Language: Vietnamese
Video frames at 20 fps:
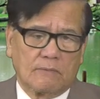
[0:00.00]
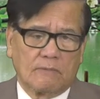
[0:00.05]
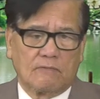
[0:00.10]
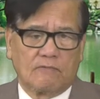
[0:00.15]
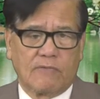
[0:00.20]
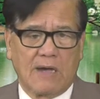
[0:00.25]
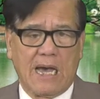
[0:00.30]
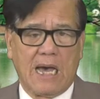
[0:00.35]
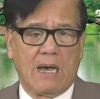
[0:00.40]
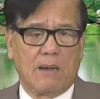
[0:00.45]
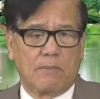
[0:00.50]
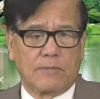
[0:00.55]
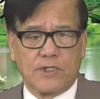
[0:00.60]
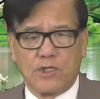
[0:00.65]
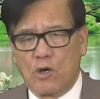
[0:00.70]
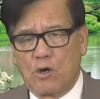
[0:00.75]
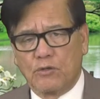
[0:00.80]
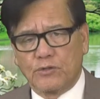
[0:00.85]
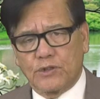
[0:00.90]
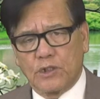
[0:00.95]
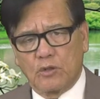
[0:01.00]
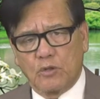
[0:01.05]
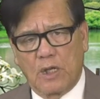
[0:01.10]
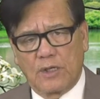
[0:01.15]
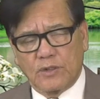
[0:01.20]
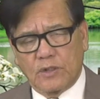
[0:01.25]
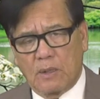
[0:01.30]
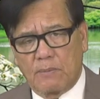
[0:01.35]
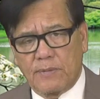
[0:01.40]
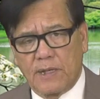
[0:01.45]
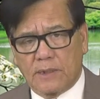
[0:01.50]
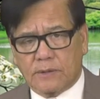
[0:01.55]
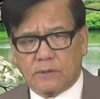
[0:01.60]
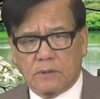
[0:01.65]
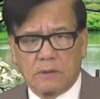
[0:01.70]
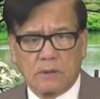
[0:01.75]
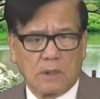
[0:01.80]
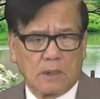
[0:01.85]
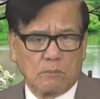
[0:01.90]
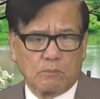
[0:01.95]
Và nhiều dư luận cho biết
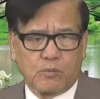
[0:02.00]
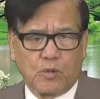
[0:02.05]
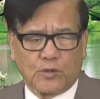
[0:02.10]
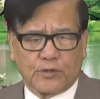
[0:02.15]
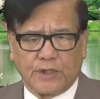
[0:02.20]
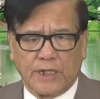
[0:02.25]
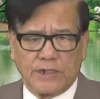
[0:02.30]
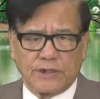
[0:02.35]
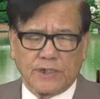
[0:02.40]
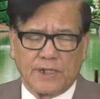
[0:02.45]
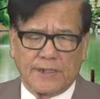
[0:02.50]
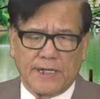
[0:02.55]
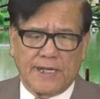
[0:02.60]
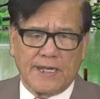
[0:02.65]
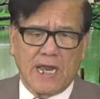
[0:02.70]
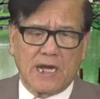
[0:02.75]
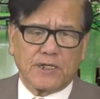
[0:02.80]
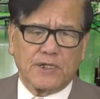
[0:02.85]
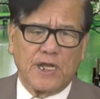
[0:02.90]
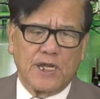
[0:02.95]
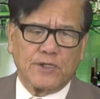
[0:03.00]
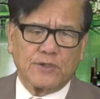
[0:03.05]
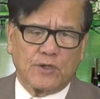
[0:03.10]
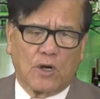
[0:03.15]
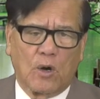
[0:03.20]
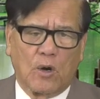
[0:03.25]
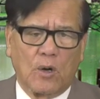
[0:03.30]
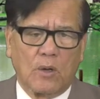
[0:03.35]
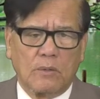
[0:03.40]
Putin giờ này đang điên rồ,